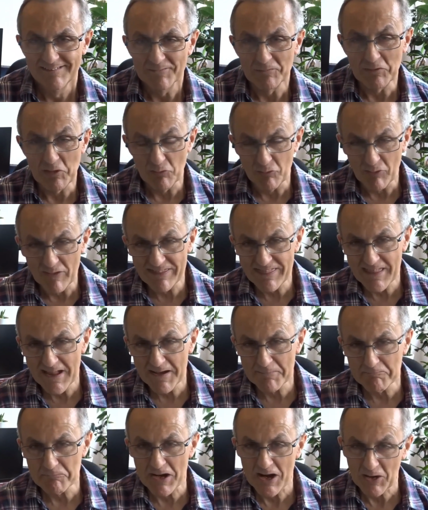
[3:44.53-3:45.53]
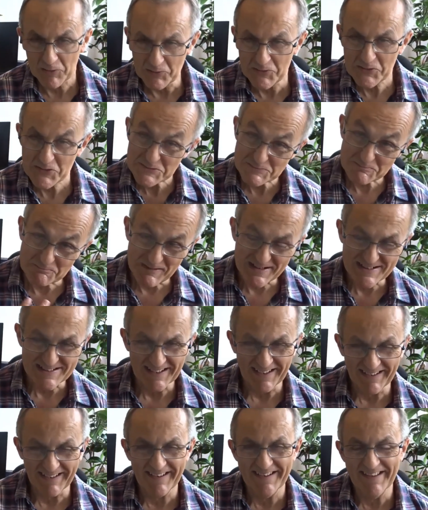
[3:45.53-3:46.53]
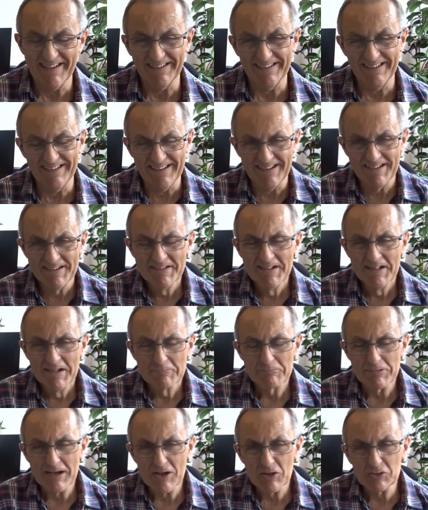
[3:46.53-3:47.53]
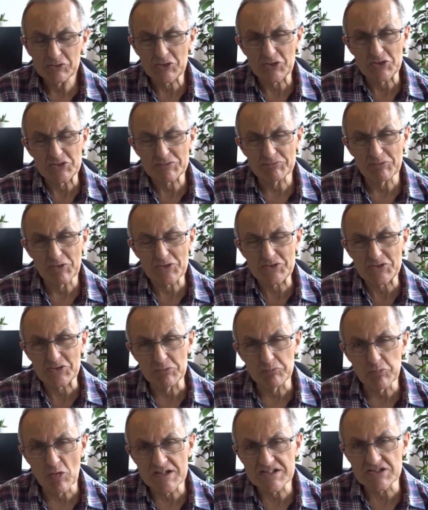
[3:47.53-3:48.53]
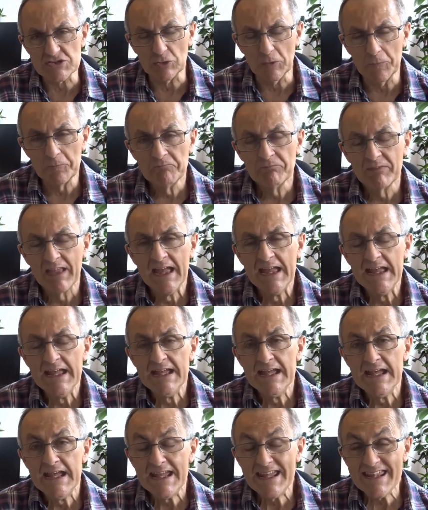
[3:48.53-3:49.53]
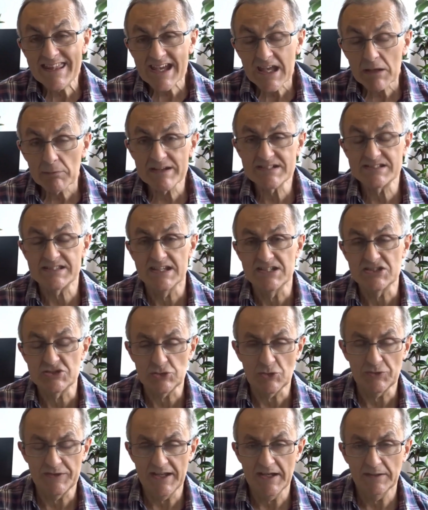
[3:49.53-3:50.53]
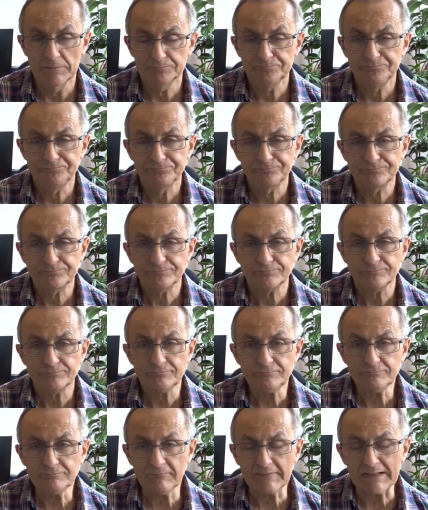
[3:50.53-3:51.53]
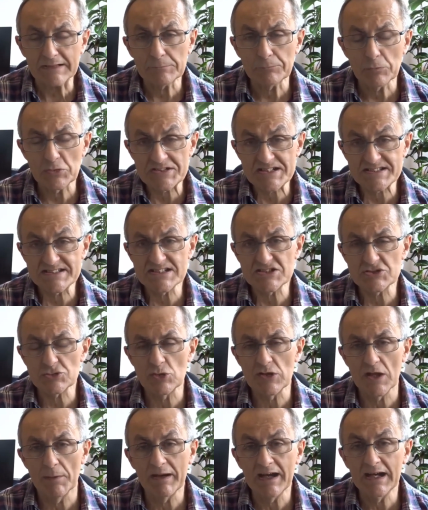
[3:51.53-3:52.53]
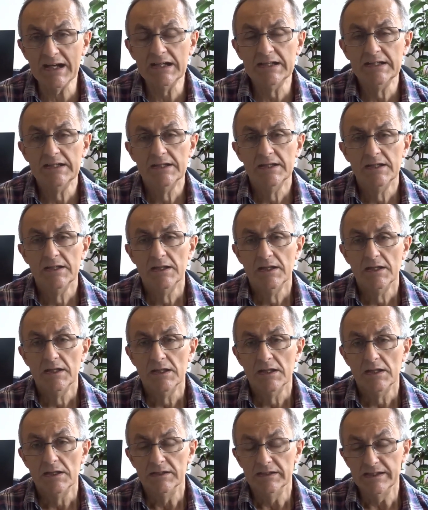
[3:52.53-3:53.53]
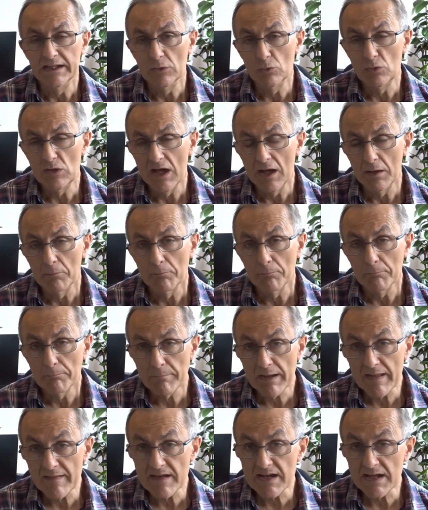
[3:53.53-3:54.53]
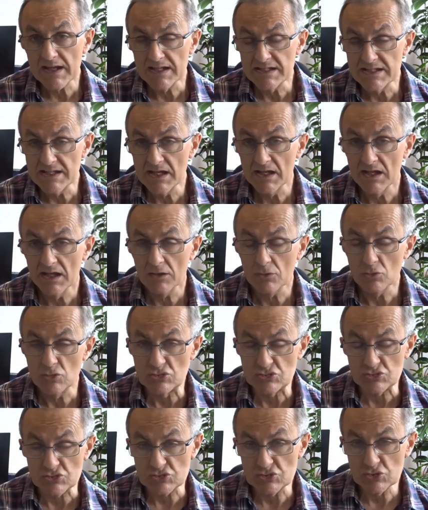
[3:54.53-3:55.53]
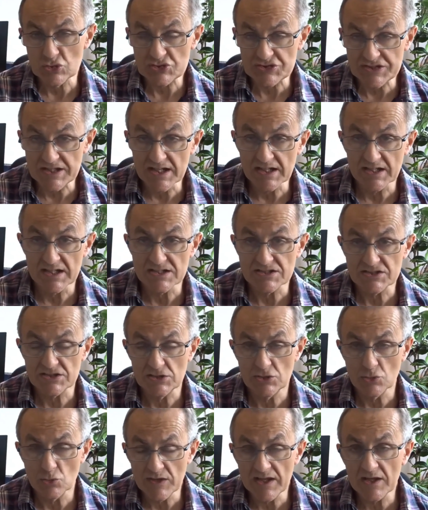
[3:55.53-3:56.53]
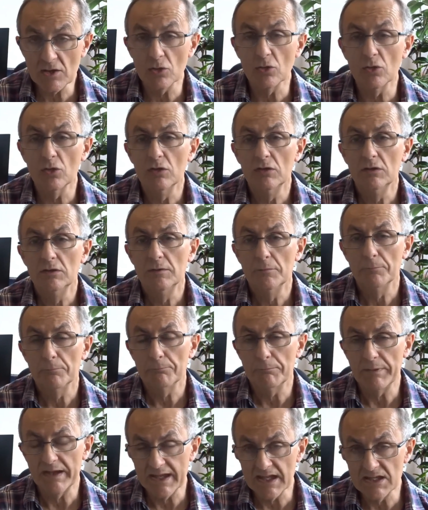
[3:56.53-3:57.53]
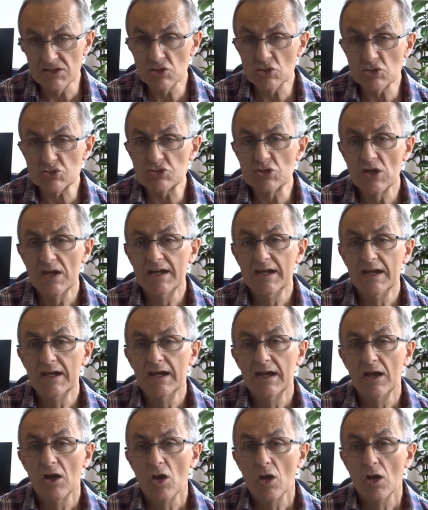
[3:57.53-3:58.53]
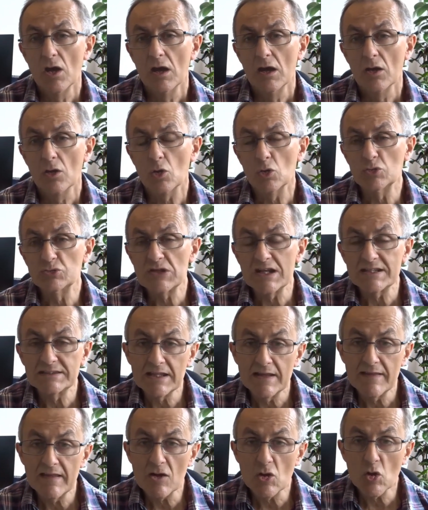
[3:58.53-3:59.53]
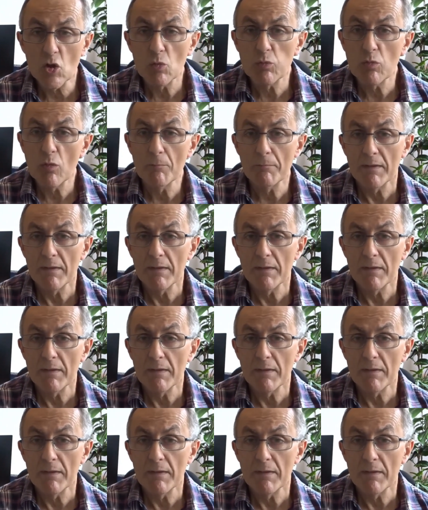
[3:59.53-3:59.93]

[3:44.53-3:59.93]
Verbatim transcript: Una infancia para algunos más lejana que para otros, por supuesto. ¿Y de qué va esta historia? Pues esta historia va de una madre que llega con sus dos hijas y un hijo, pequeños, contratada como